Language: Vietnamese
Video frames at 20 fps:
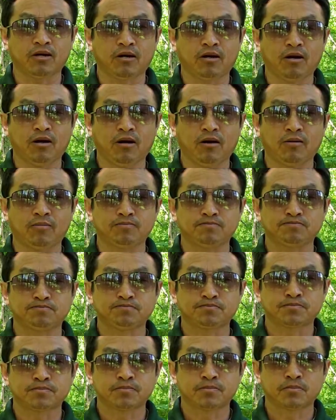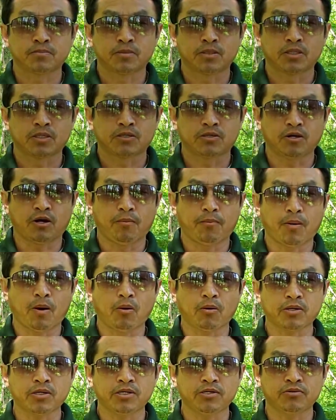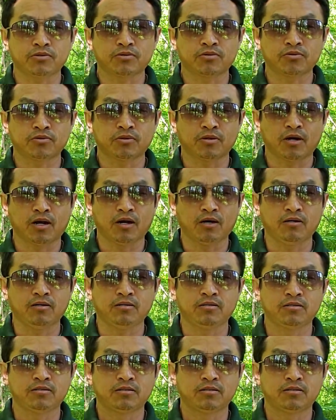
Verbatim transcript: là cho bao khi yêu thu rồi là